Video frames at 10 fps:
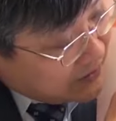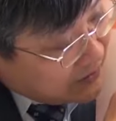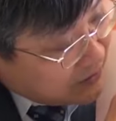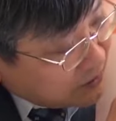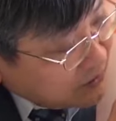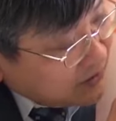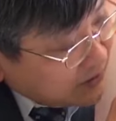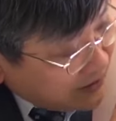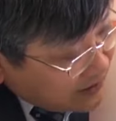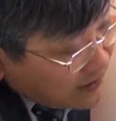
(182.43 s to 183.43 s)
いる時
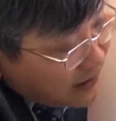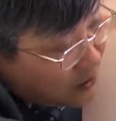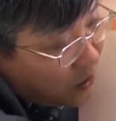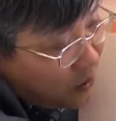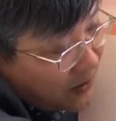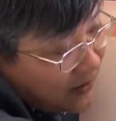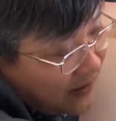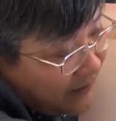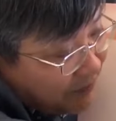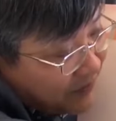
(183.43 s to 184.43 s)
にここか
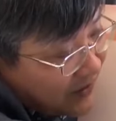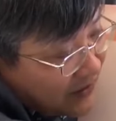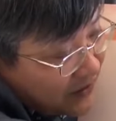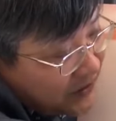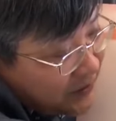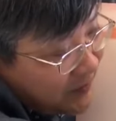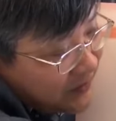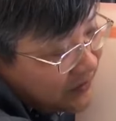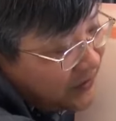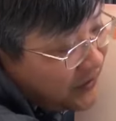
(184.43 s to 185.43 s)
ら1
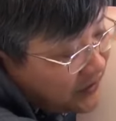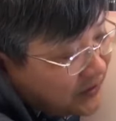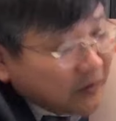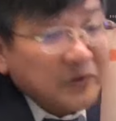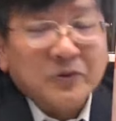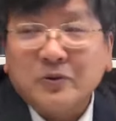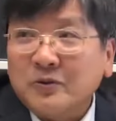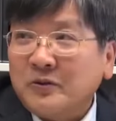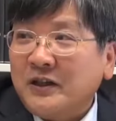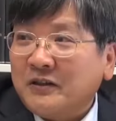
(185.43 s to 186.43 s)
万2000里というとこ
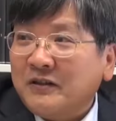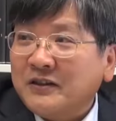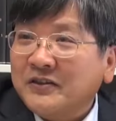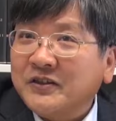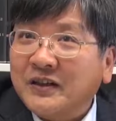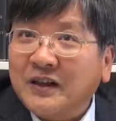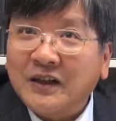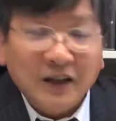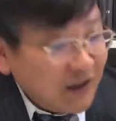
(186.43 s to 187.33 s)
ろにあるわけですから